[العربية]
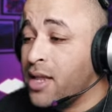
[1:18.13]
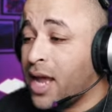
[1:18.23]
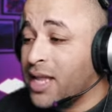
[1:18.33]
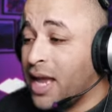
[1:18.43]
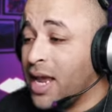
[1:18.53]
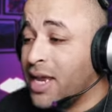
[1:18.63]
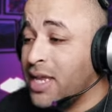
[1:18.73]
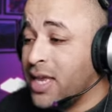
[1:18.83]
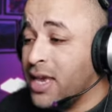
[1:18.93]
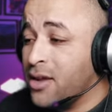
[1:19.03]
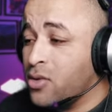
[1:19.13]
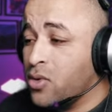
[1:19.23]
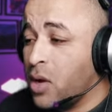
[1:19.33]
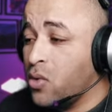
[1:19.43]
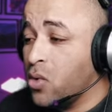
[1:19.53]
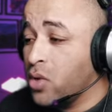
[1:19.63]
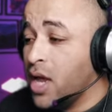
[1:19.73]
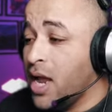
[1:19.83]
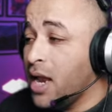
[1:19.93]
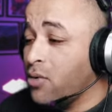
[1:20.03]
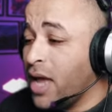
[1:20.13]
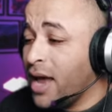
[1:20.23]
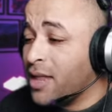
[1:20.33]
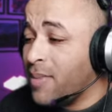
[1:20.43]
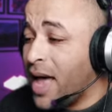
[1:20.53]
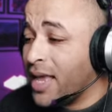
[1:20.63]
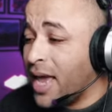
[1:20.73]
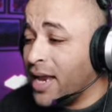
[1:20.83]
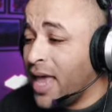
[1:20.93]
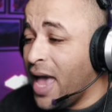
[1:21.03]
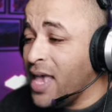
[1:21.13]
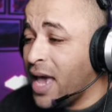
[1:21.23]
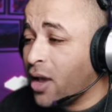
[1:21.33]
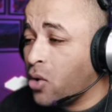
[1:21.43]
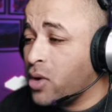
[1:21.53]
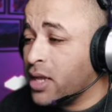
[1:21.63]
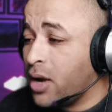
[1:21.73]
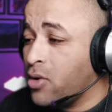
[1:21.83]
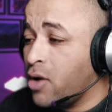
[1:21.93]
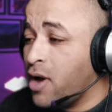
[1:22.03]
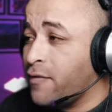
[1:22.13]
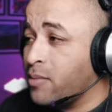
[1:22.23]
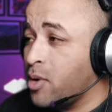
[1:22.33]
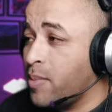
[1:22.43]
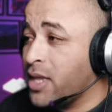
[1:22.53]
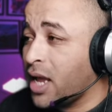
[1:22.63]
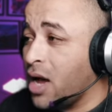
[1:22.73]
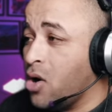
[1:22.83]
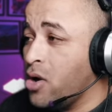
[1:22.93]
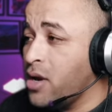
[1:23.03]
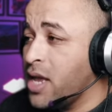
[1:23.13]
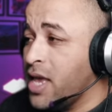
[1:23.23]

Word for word: نضغط على كليك هير تو داونلود لو ظهرت معك يعني اي ايقونات او نوافذ منبثقه هون